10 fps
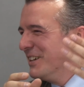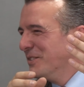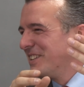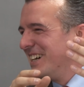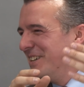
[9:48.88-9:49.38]
ich
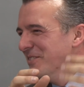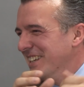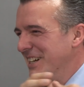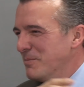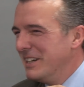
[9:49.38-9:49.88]
hoffe, da haben wir
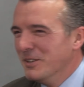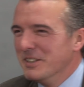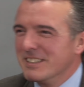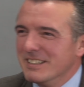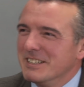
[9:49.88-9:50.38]
noch ein paar
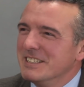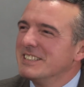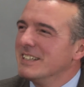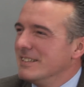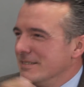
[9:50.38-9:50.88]
Lachen. Ja.
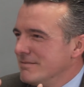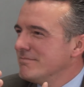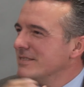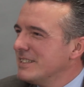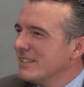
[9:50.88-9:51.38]
Ist, ja,
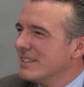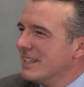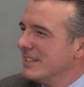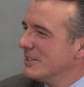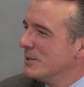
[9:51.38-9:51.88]
ist ein
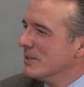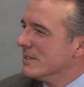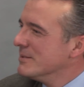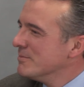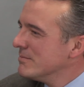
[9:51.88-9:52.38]
interessanter Zugang.
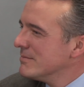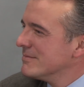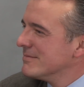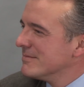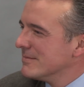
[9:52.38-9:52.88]
Ich werde es mir
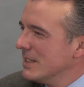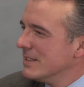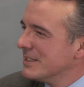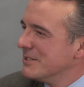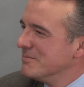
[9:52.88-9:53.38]
anschauen auf
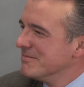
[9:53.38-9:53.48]
Facebook, ja, also.